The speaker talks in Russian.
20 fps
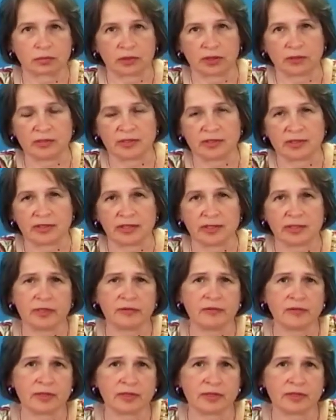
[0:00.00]

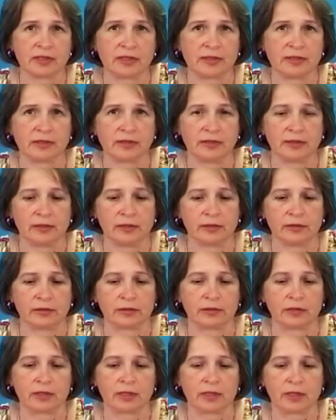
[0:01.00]
административное здание или
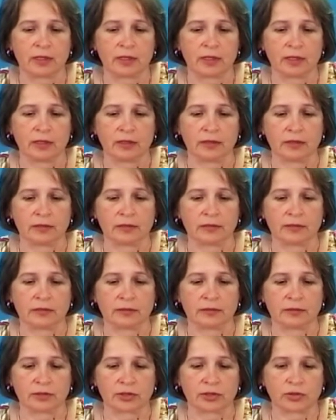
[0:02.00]

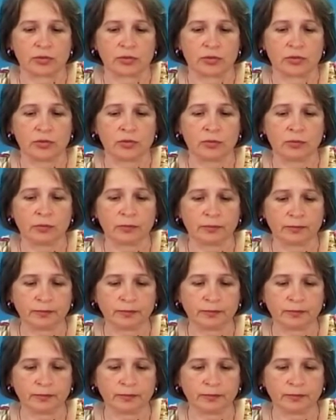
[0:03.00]
э, жилой дом